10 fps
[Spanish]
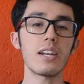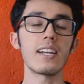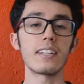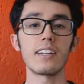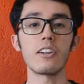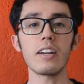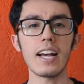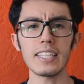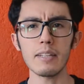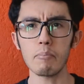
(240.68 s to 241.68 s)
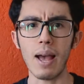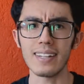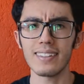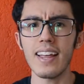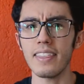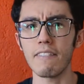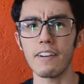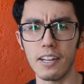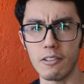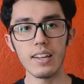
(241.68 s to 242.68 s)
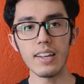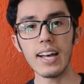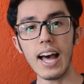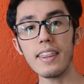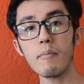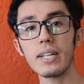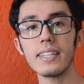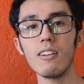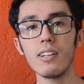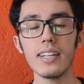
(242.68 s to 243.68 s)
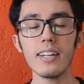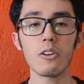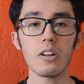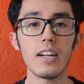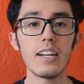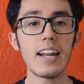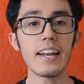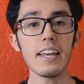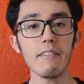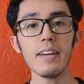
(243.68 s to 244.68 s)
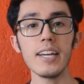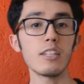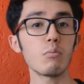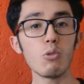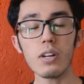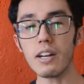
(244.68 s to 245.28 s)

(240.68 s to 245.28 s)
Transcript: el exterior hace bastante frío. Además de lo anterior, la nieve es muy